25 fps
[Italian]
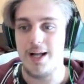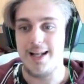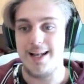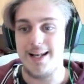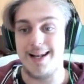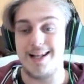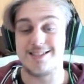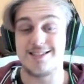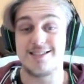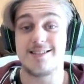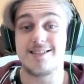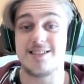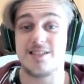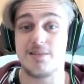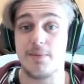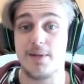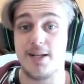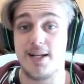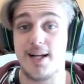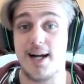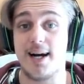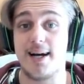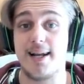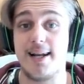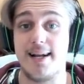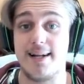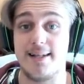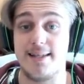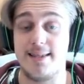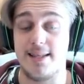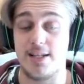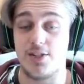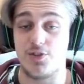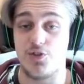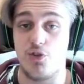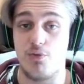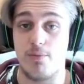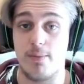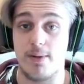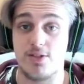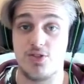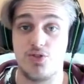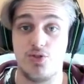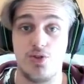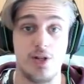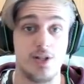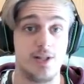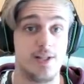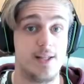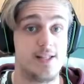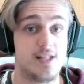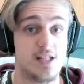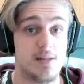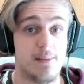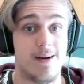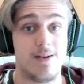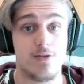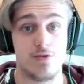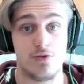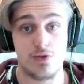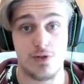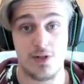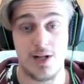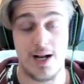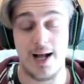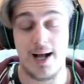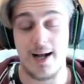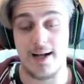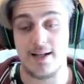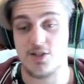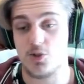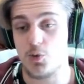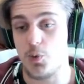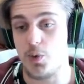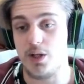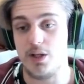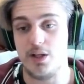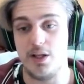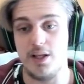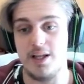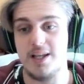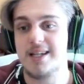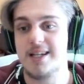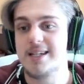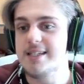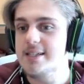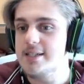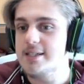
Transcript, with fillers: la stessa meccanica di trasformazione di Zamasu Trunks, quindi